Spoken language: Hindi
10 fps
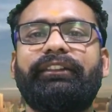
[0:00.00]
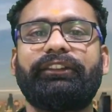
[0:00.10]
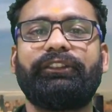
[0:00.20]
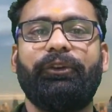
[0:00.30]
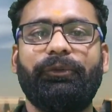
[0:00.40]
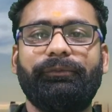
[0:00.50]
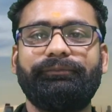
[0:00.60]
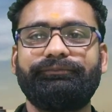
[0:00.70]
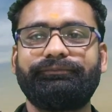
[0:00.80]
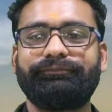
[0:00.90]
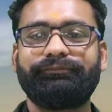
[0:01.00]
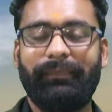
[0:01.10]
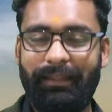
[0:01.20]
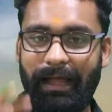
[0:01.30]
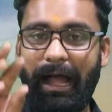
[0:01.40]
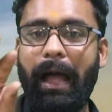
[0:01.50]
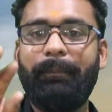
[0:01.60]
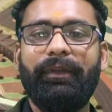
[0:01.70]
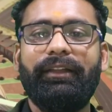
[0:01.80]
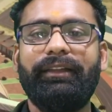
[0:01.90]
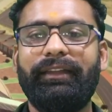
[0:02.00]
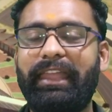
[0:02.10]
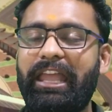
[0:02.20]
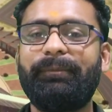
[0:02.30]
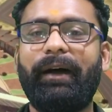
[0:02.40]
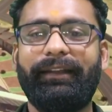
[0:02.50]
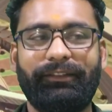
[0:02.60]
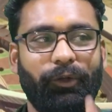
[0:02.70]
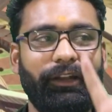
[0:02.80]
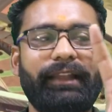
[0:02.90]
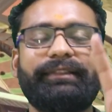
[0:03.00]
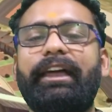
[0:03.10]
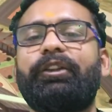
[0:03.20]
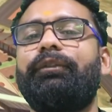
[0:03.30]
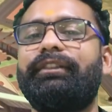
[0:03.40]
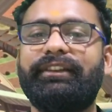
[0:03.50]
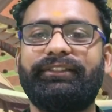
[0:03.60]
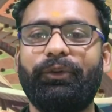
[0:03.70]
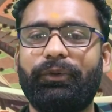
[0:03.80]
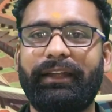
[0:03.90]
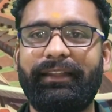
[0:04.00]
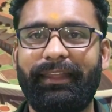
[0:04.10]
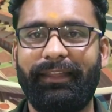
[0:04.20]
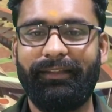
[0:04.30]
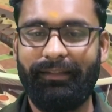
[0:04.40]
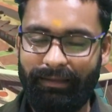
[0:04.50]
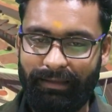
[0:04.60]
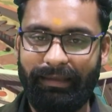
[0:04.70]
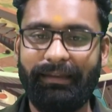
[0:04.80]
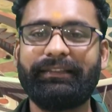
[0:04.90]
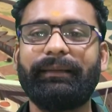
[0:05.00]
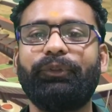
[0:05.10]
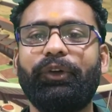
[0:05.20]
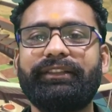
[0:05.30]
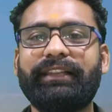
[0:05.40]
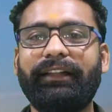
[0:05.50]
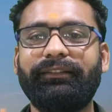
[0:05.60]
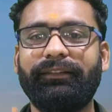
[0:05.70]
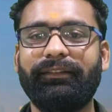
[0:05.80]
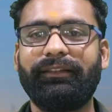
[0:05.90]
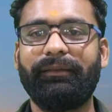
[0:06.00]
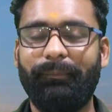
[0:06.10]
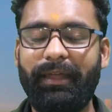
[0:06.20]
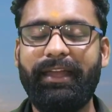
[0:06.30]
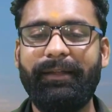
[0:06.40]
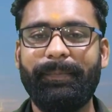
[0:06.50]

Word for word: करता हूँ आप एक बार भलेरा शहर को विजिट जरूर करेंगे इन्हीं शब्दों के साथ मैं